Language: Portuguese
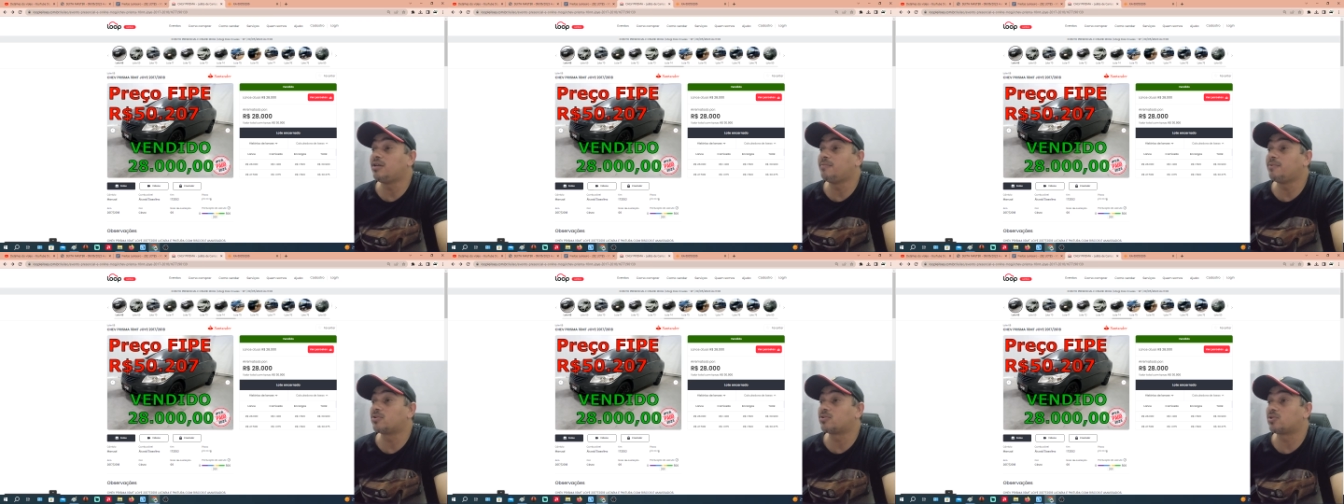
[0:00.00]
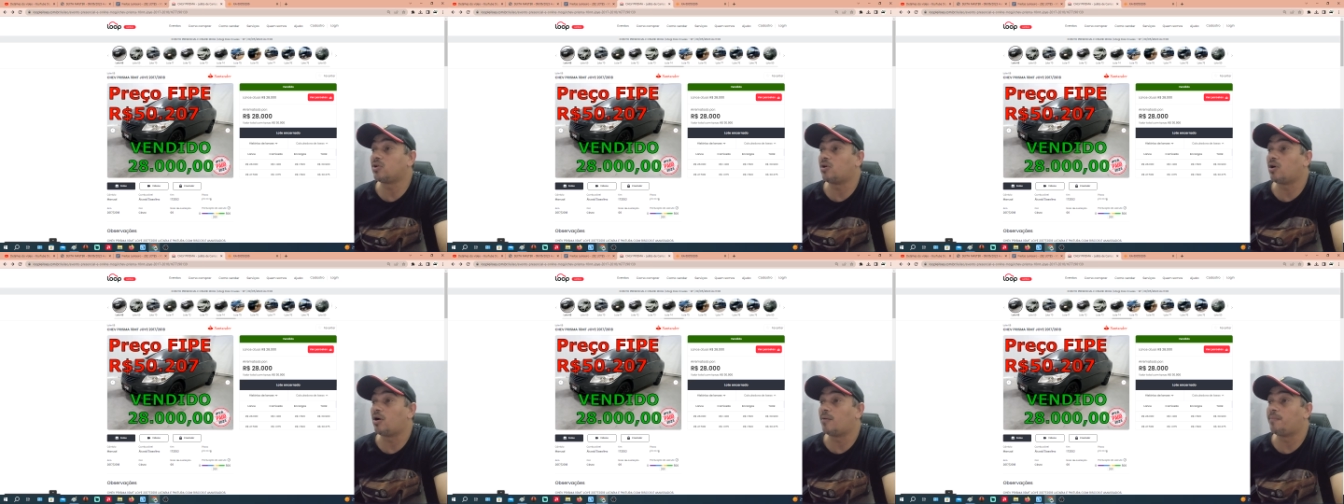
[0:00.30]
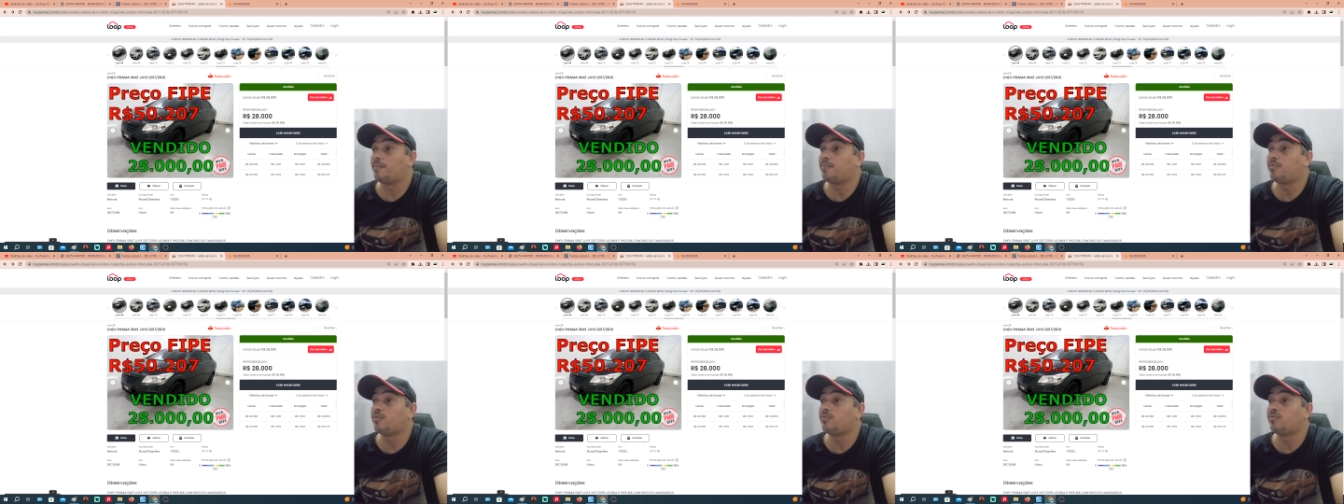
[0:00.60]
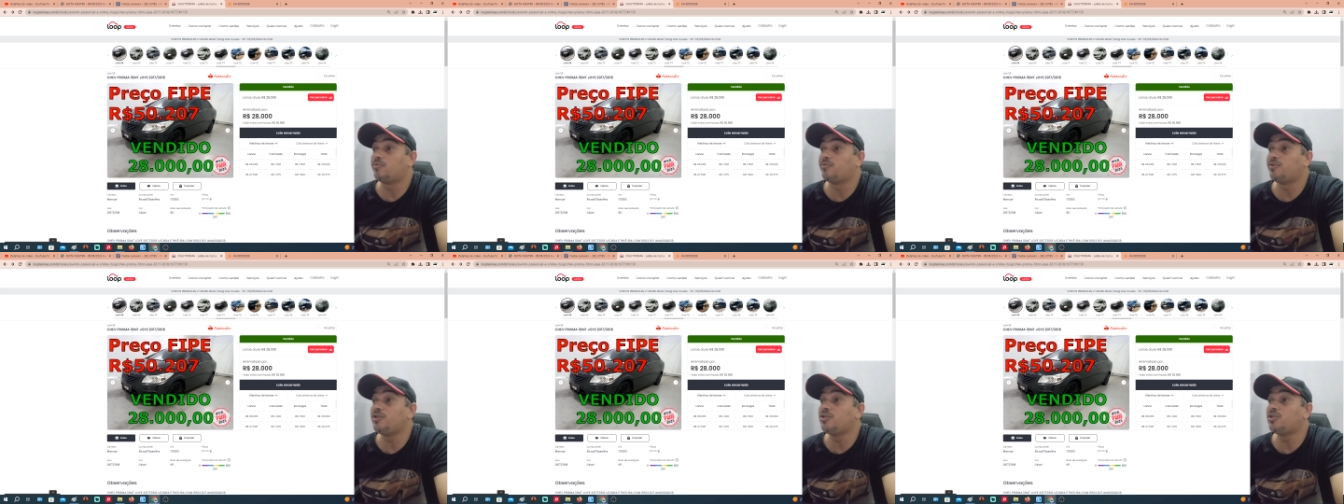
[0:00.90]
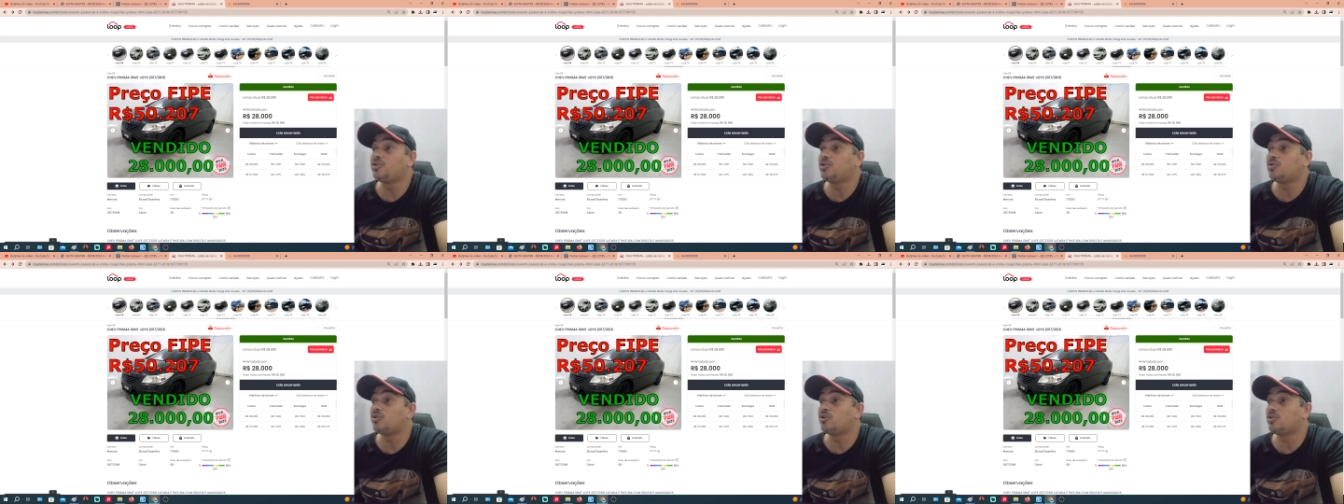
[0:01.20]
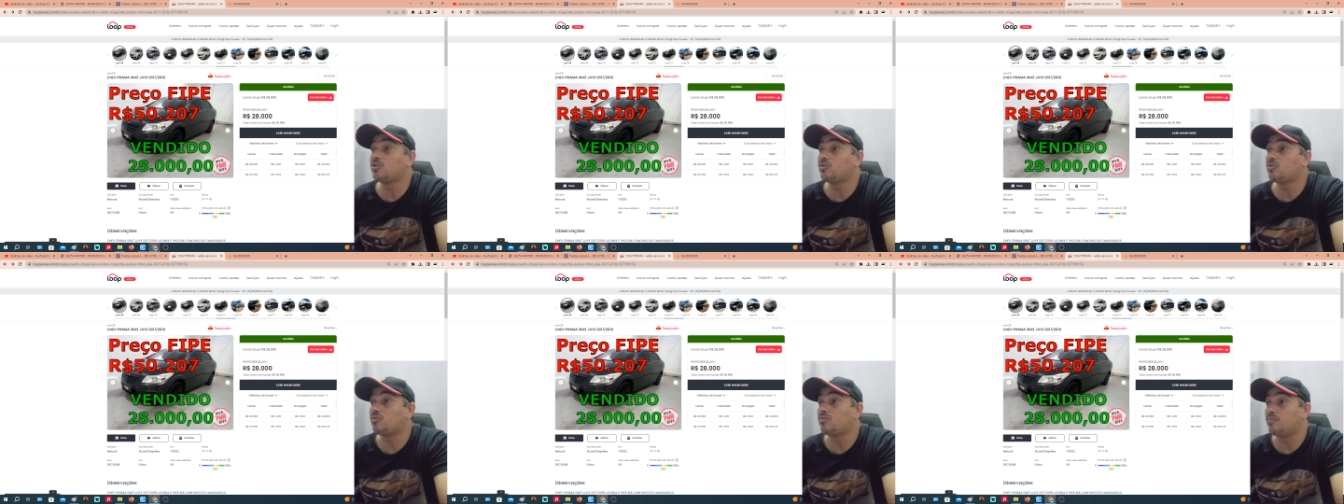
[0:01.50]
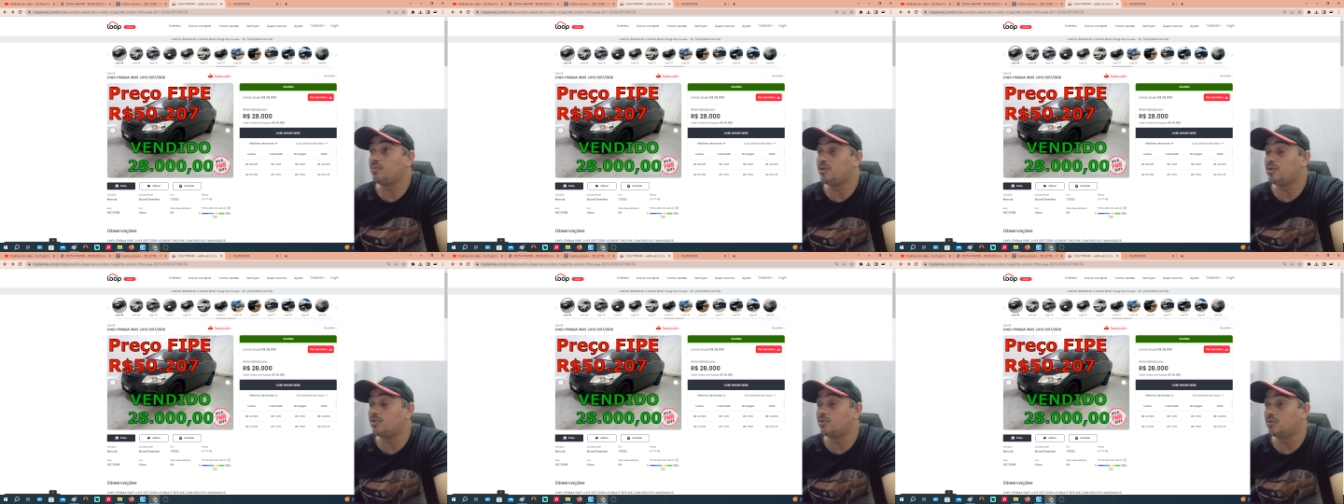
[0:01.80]
pessoal, por 28
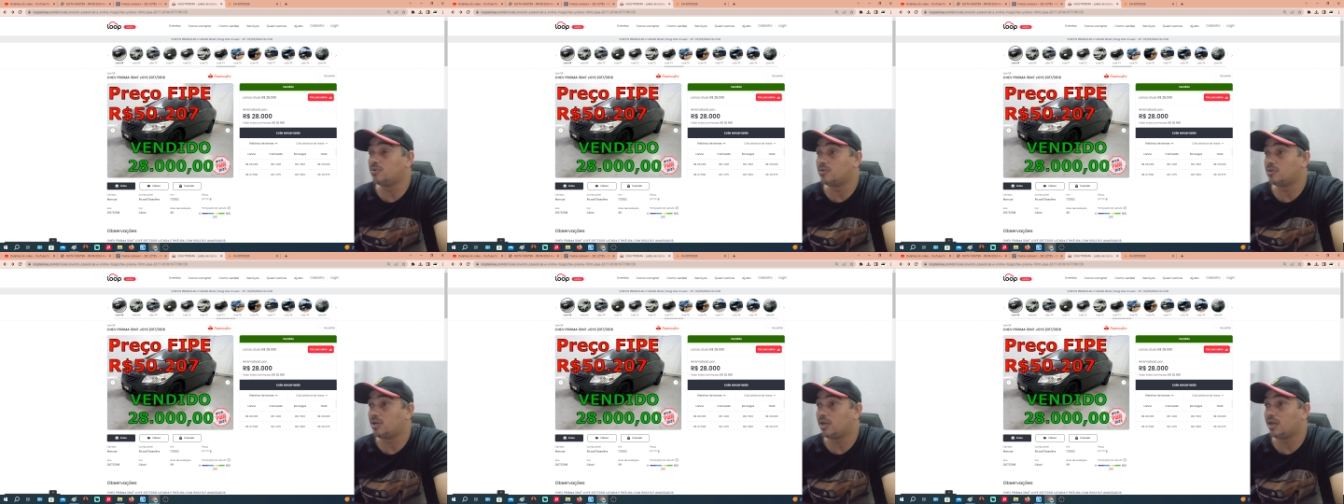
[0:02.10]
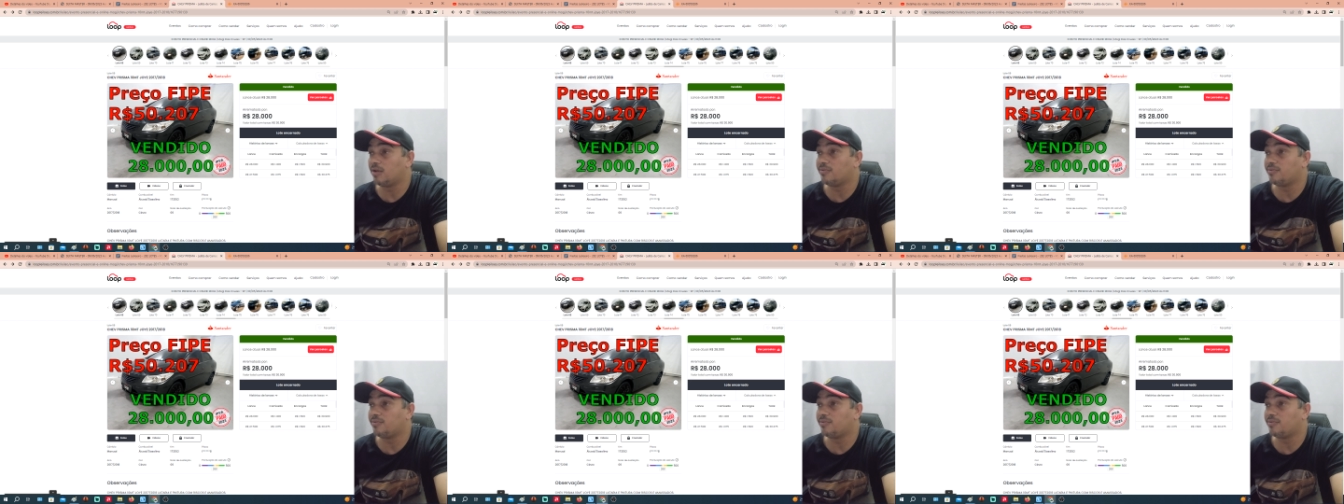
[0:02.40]
mil, né?